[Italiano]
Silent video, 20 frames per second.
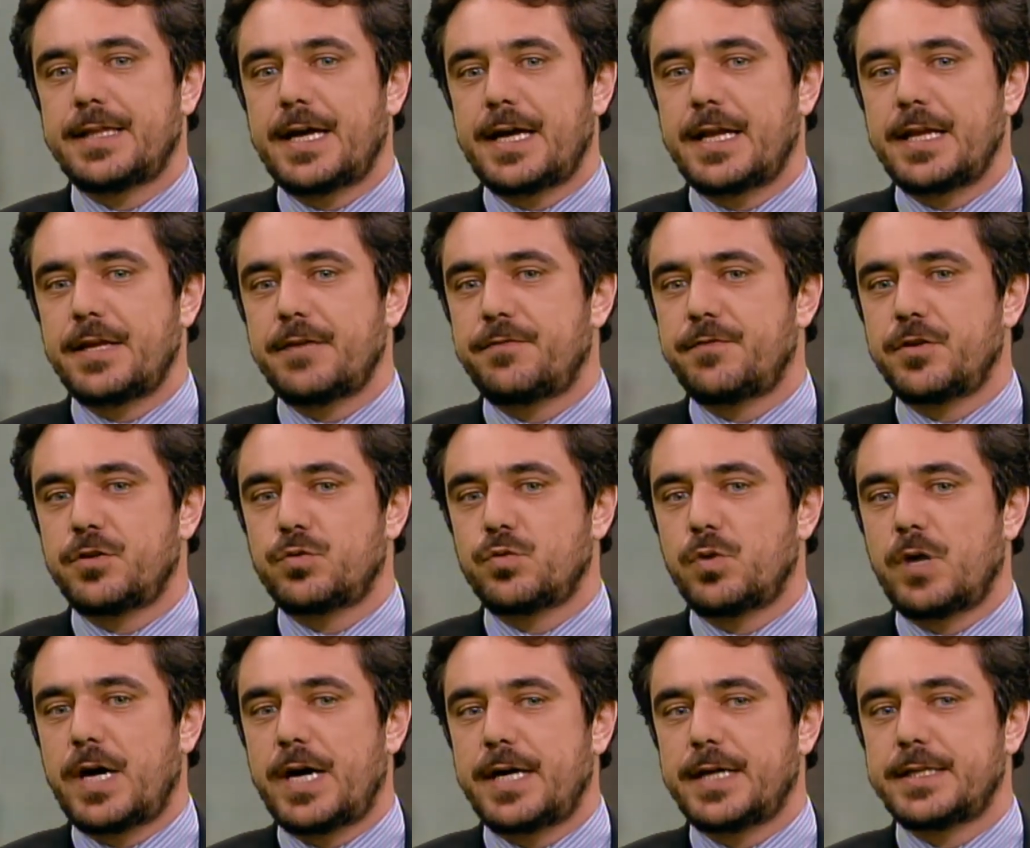tagli
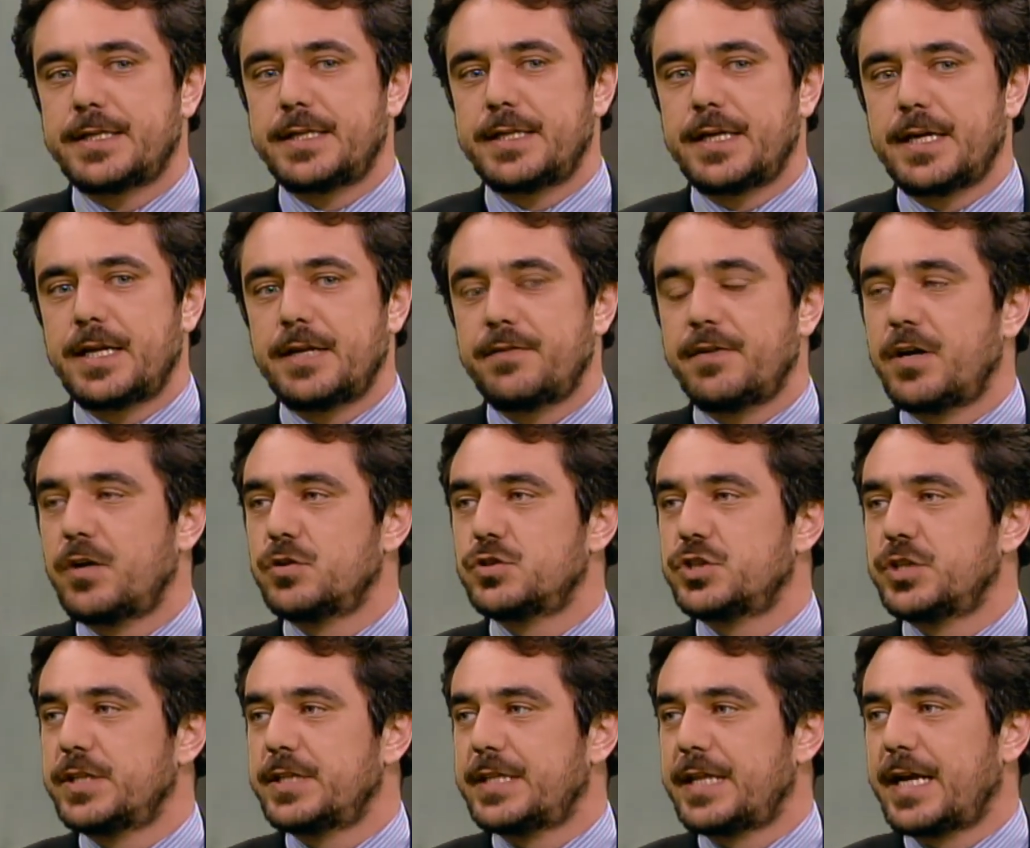effettuati a livello
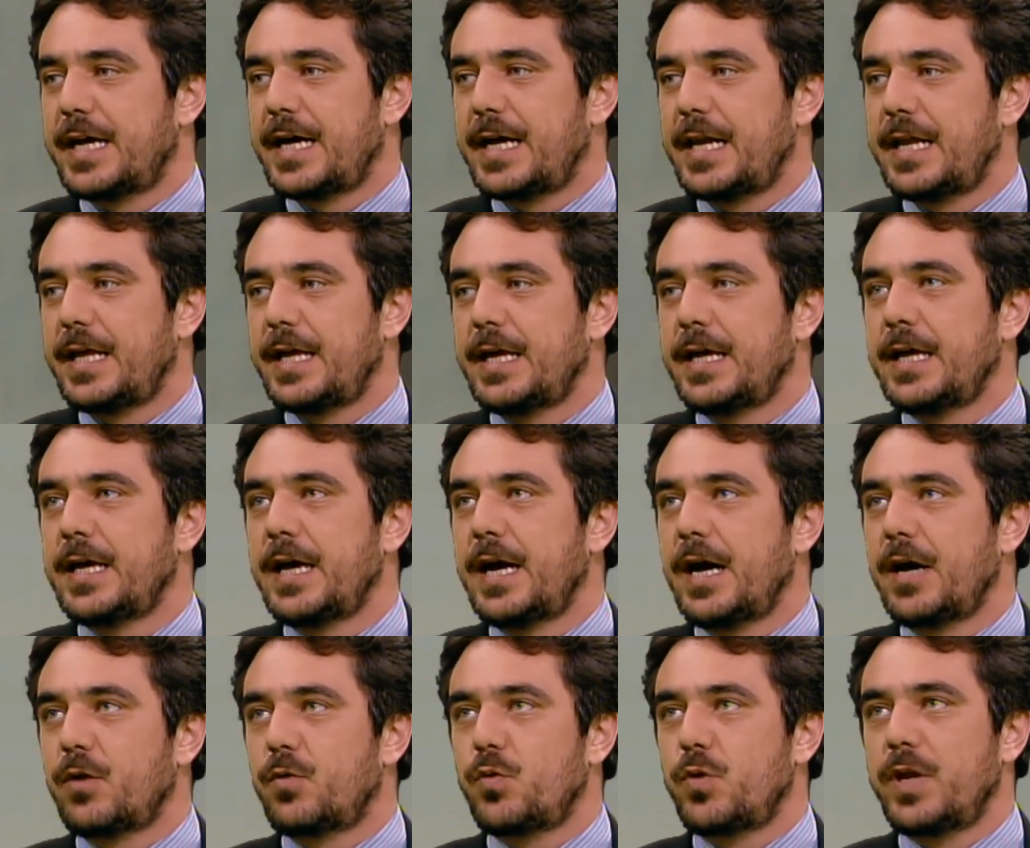centrale
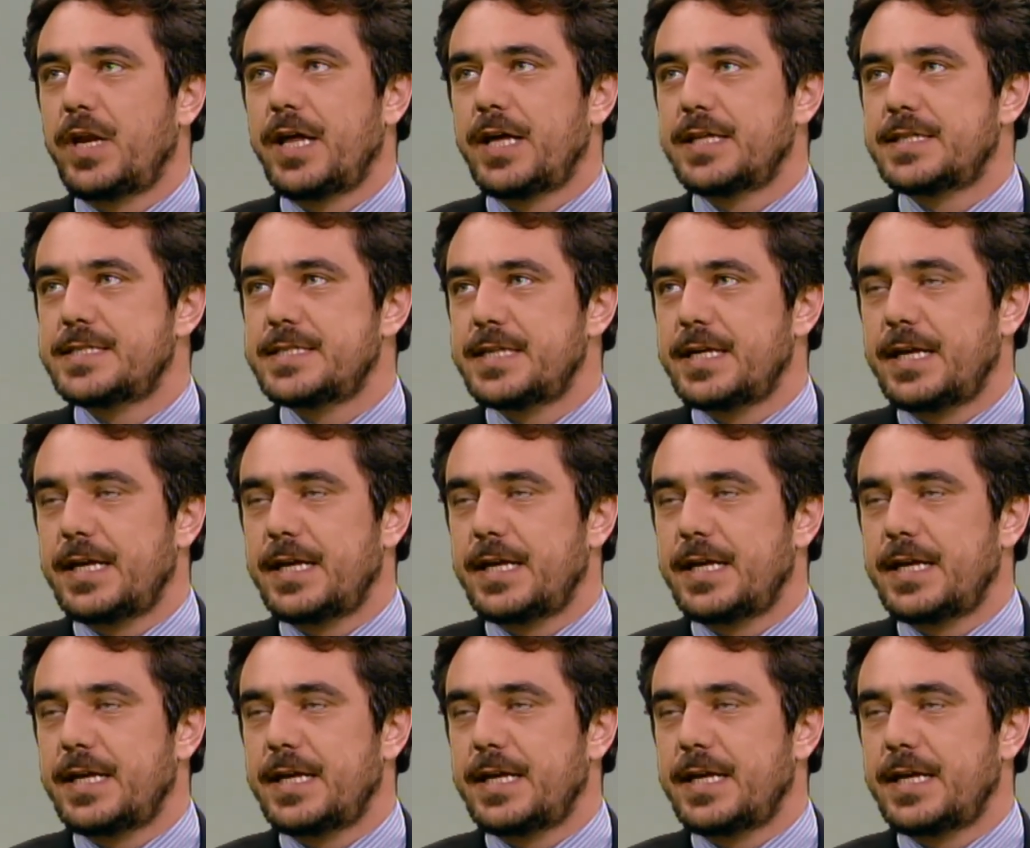a cui le,